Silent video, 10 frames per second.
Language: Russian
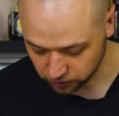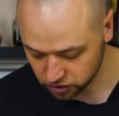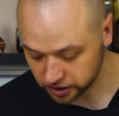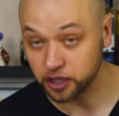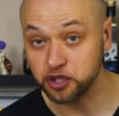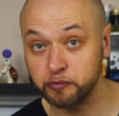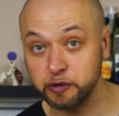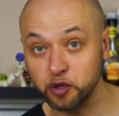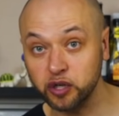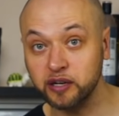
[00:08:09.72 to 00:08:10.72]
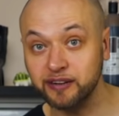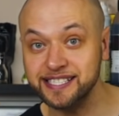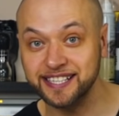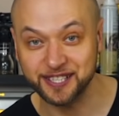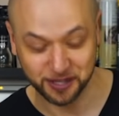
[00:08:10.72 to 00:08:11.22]
Окрошки должно быть много,
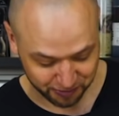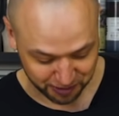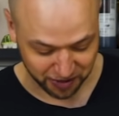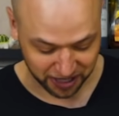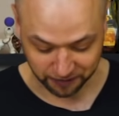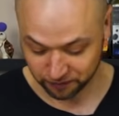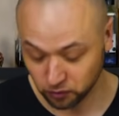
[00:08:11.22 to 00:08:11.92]
кваса должно быть мало.